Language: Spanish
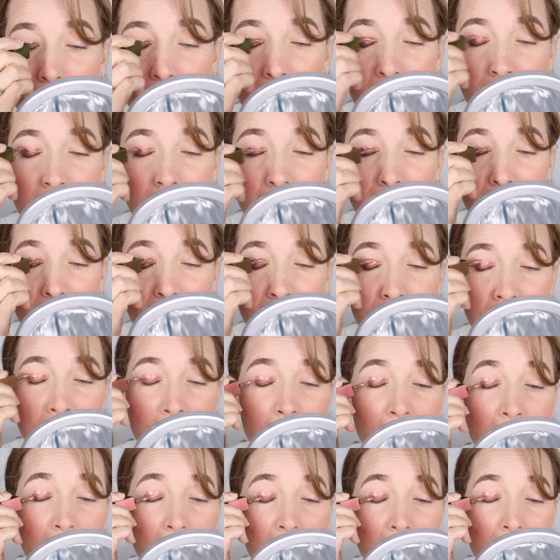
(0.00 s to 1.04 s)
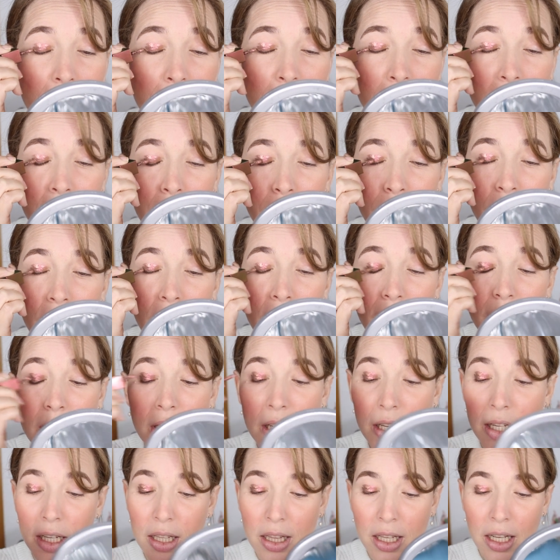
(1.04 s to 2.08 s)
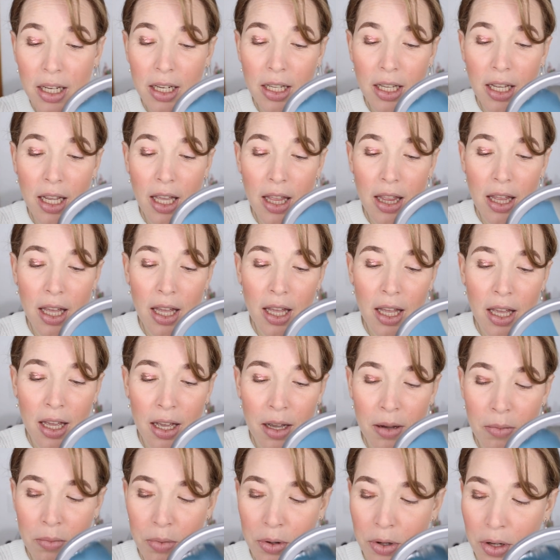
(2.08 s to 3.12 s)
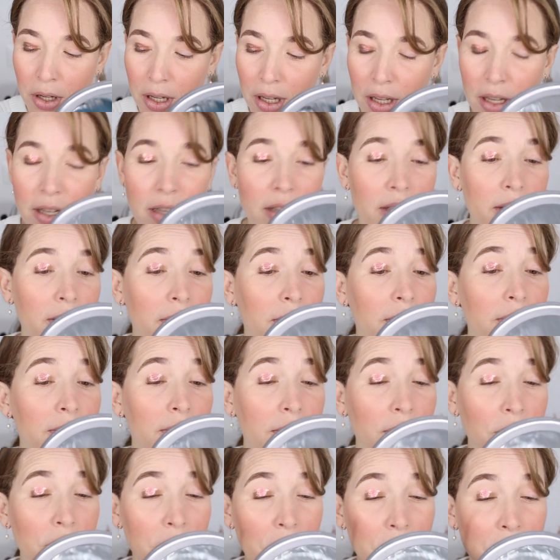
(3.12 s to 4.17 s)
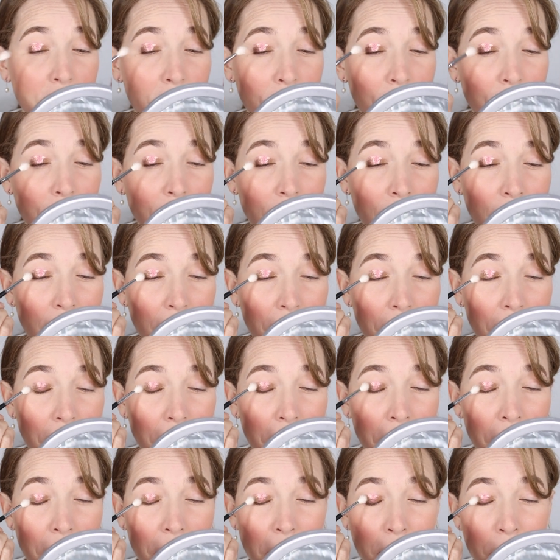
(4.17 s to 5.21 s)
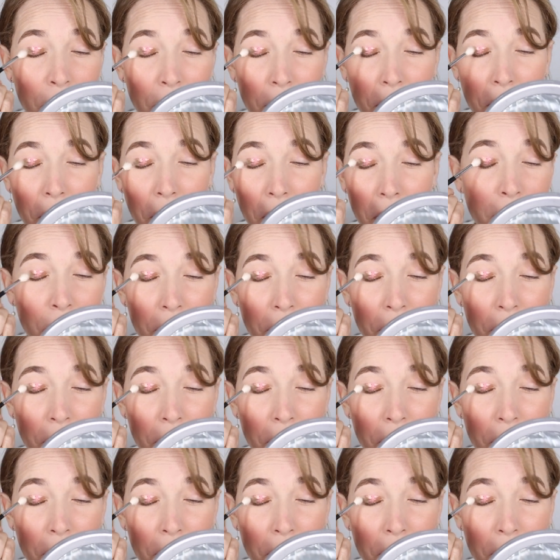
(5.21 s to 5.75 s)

la difuminan. Vamos a ver qué tal queda porque mm, yo de esto no sé mucho.